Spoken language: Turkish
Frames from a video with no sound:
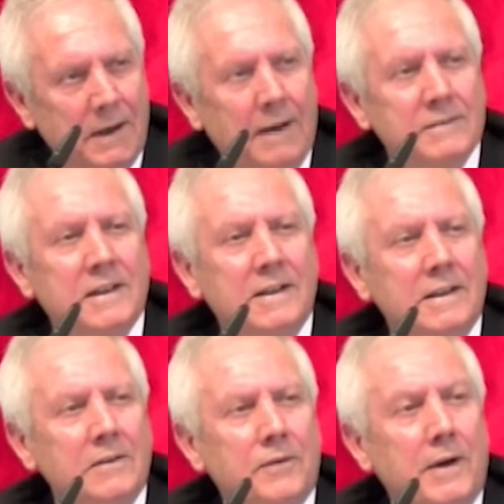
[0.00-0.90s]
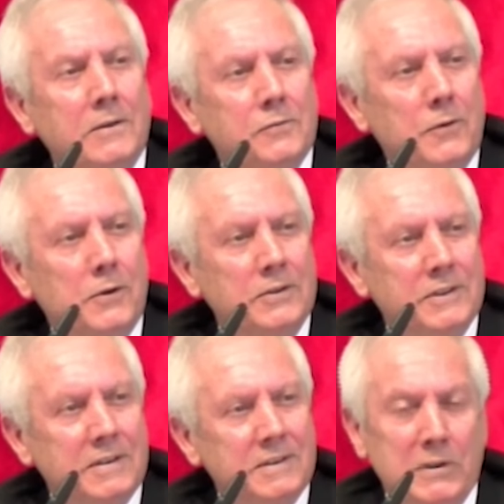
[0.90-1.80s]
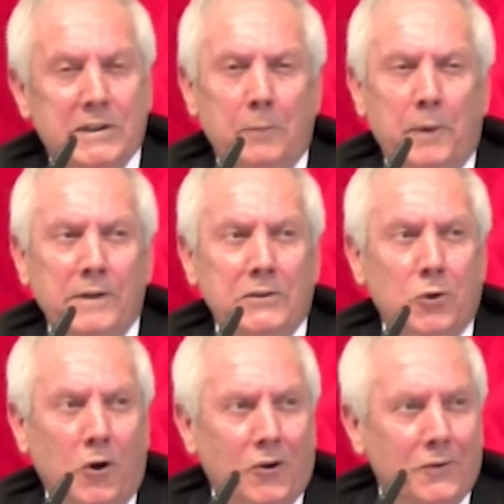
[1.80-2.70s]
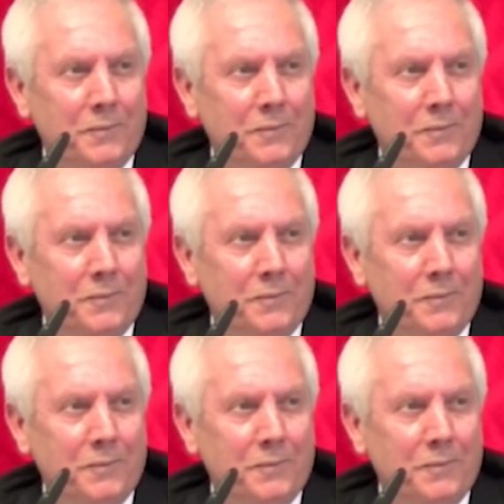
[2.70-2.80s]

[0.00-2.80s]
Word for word: Her sene de Final Four oynayacağız. Bizde para çok.